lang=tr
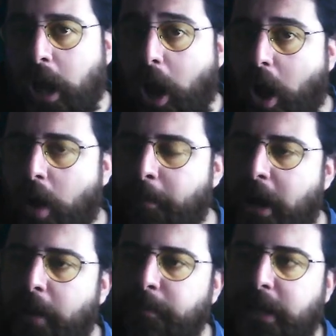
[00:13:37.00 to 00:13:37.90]

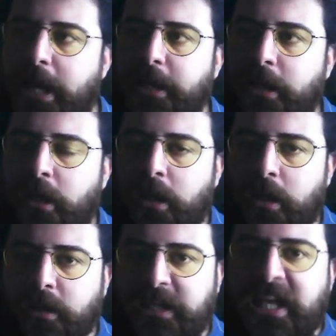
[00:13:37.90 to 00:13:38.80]
Ama abi yani
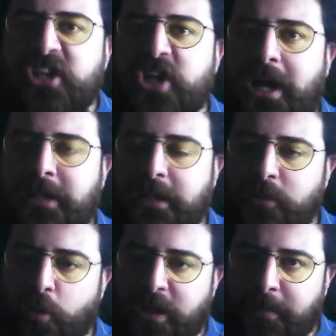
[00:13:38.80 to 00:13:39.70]
geniş
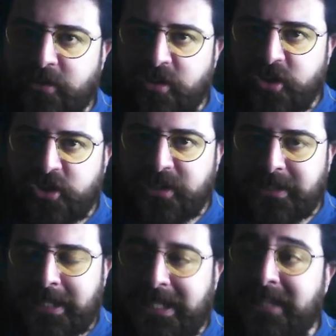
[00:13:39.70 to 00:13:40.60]
alanda oynamaya
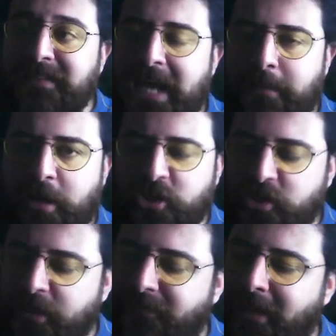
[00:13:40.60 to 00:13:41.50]
çalıştığında ligin diğer
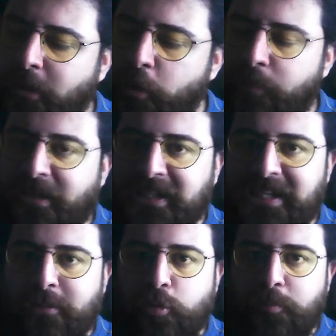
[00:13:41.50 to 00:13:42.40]
maçlarını sallıyorum. Sen
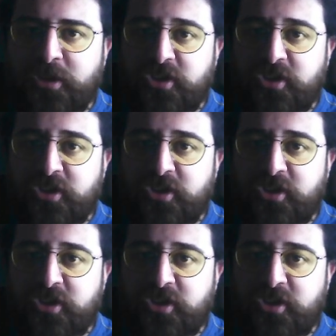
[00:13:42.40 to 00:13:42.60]
Giresun maçına